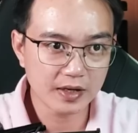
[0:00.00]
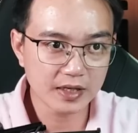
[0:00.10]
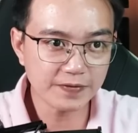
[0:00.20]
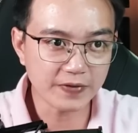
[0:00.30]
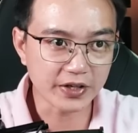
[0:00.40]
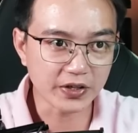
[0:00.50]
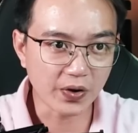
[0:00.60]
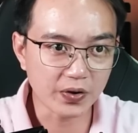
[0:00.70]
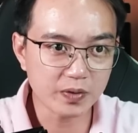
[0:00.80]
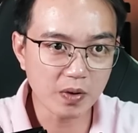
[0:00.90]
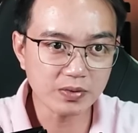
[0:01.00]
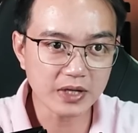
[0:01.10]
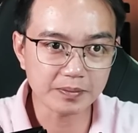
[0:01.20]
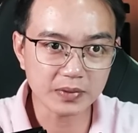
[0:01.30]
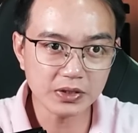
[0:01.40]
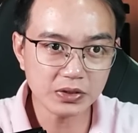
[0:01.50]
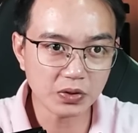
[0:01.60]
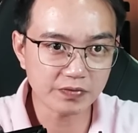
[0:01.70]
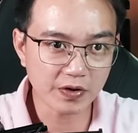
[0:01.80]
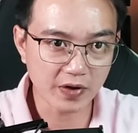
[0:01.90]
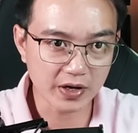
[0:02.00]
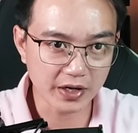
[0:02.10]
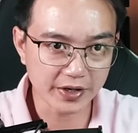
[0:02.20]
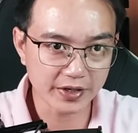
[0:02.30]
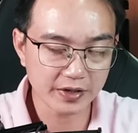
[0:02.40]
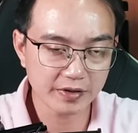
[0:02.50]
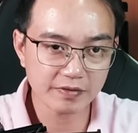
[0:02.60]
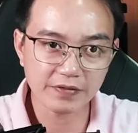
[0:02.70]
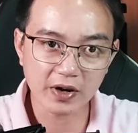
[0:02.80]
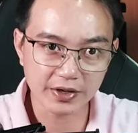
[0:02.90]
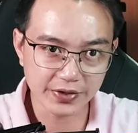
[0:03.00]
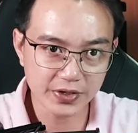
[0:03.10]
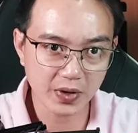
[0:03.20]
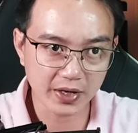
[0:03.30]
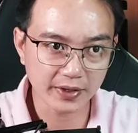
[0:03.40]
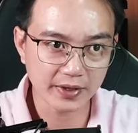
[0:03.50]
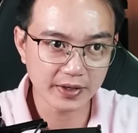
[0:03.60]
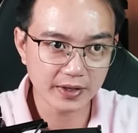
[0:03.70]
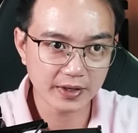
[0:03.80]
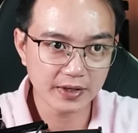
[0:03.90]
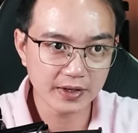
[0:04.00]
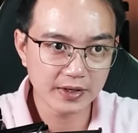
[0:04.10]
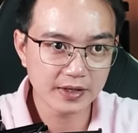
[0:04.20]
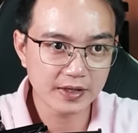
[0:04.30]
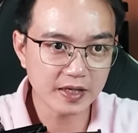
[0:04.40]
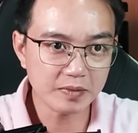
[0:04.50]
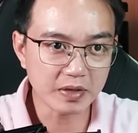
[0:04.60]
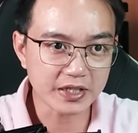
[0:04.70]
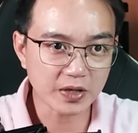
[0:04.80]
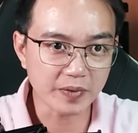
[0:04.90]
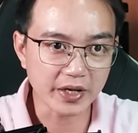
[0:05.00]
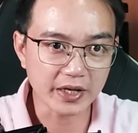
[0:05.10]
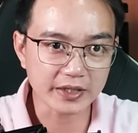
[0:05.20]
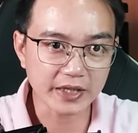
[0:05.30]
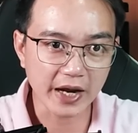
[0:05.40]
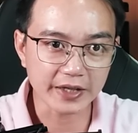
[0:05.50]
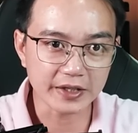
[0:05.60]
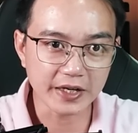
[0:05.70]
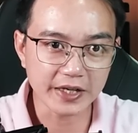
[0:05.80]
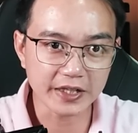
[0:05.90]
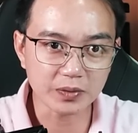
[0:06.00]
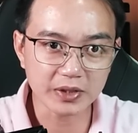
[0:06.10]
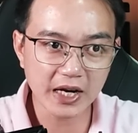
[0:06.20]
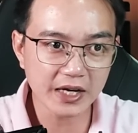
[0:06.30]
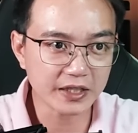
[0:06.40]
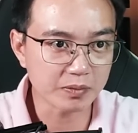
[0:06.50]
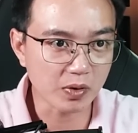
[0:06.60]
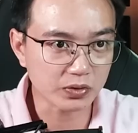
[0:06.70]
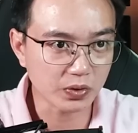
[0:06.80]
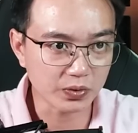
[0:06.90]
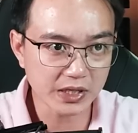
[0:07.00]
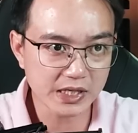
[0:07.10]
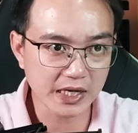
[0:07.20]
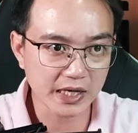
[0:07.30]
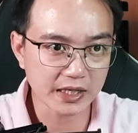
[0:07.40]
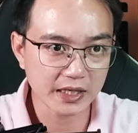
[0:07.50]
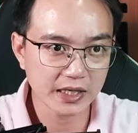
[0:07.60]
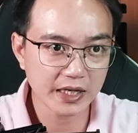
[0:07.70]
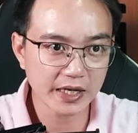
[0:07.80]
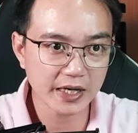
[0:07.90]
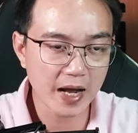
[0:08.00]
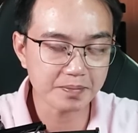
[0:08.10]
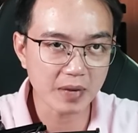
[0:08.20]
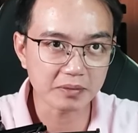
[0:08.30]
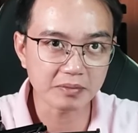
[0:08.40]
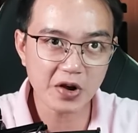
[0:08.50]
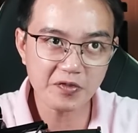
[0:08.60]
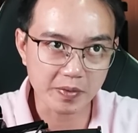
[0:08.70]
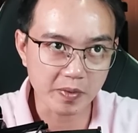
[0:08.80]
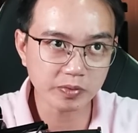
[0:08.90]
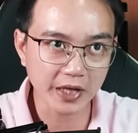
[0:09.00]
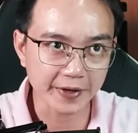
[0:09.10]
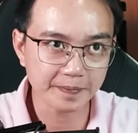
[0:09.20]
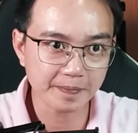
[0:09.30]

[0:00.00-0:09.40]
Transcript: Các phần nhọn của móng đâm tứ tung vào phần lợi và phần lưỡi của anh, khiến bên trong miệng anh Tài giờ đây không khác gì một tô tiết canh làm bằng máu và móng tay.